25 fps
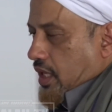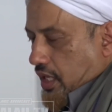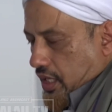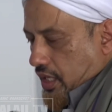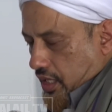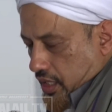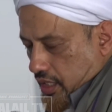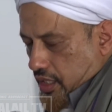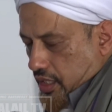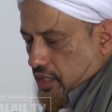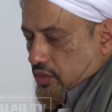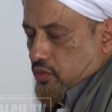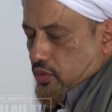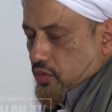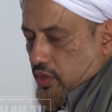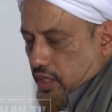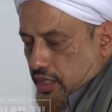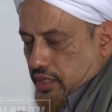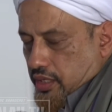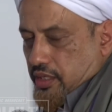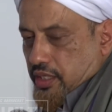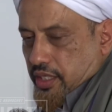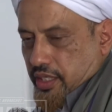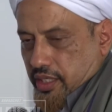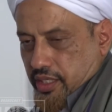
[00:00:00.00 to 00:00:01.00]
Al-anu
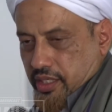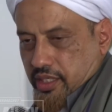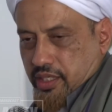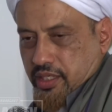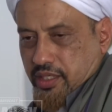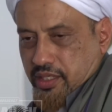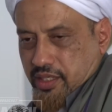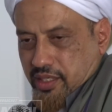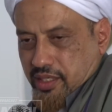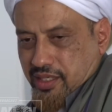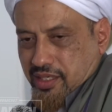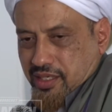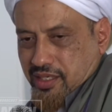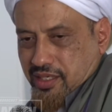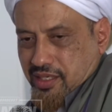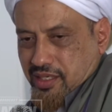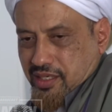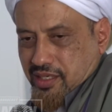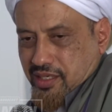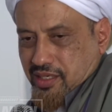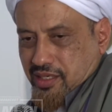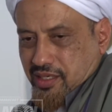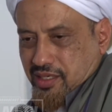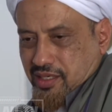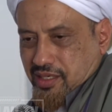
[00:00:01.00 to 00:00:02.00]
ad-din.
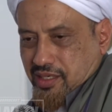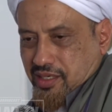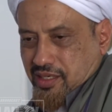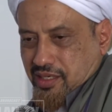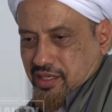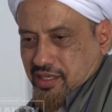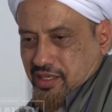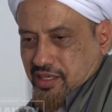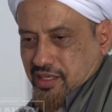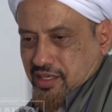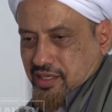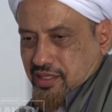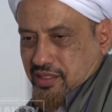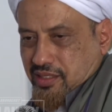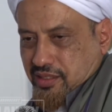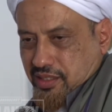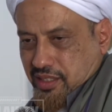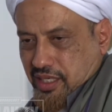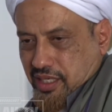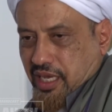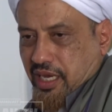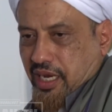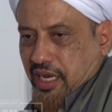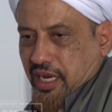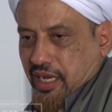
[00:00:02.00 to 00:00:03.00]

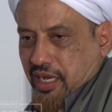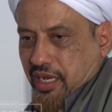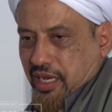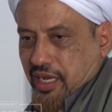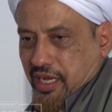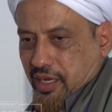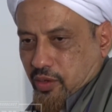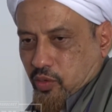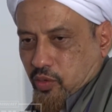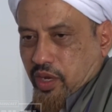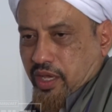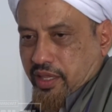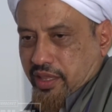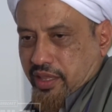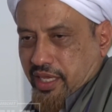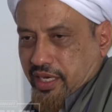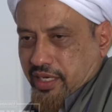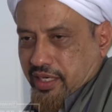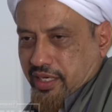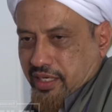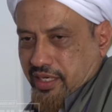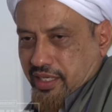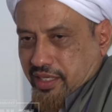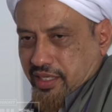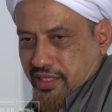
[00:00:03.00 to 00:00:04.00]
Sekarang aku
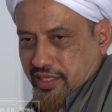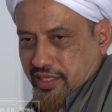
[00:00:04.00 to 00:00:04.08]
adzan.